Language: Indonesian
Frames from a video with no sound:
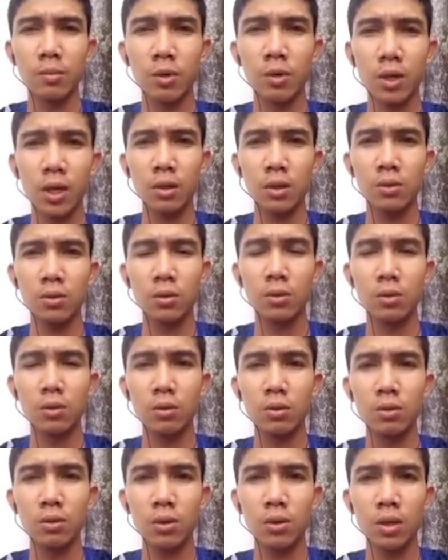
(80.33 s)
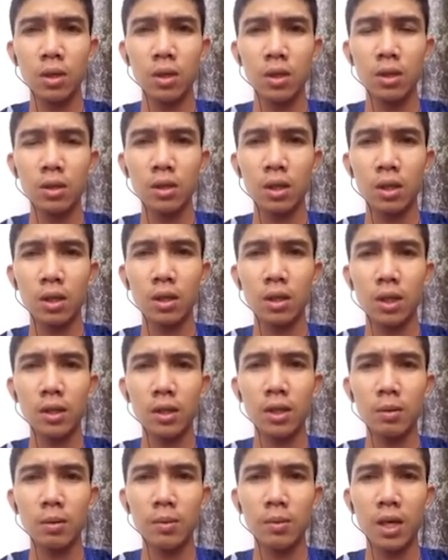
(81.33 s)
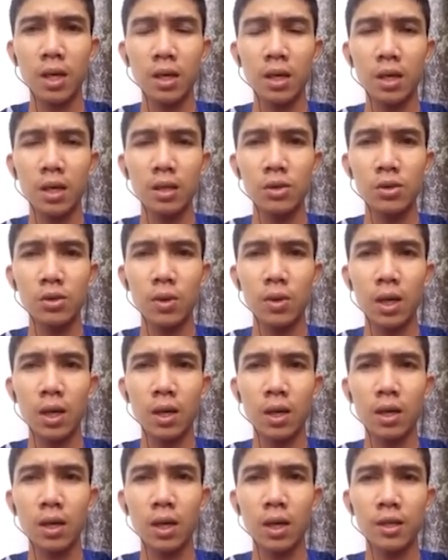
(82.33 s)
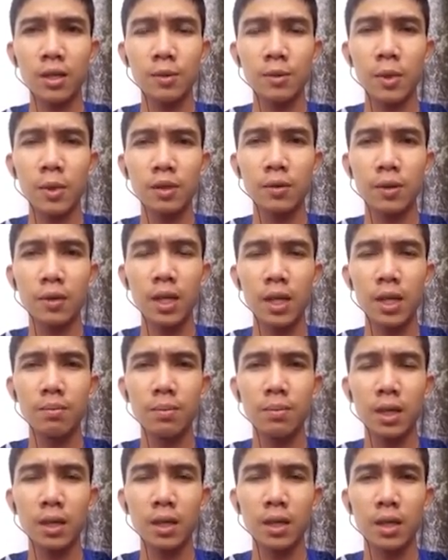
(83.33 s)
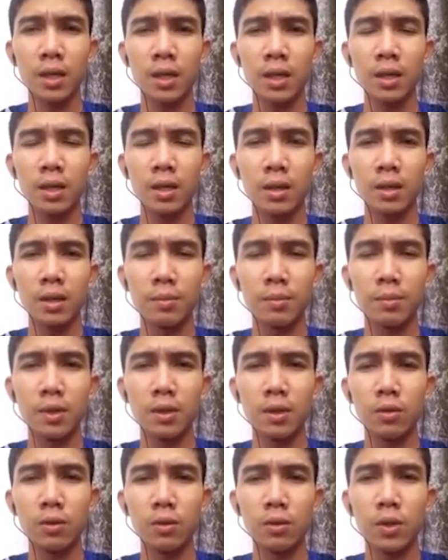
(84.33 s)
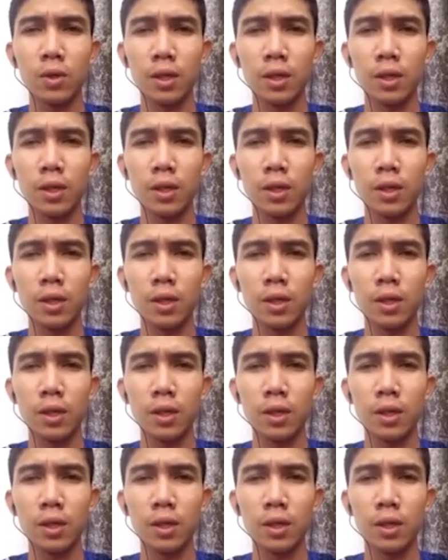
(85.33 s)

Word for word: Demokrat untuk senantiasa memenangkan suara Anies Baswedan pada eh, pemilu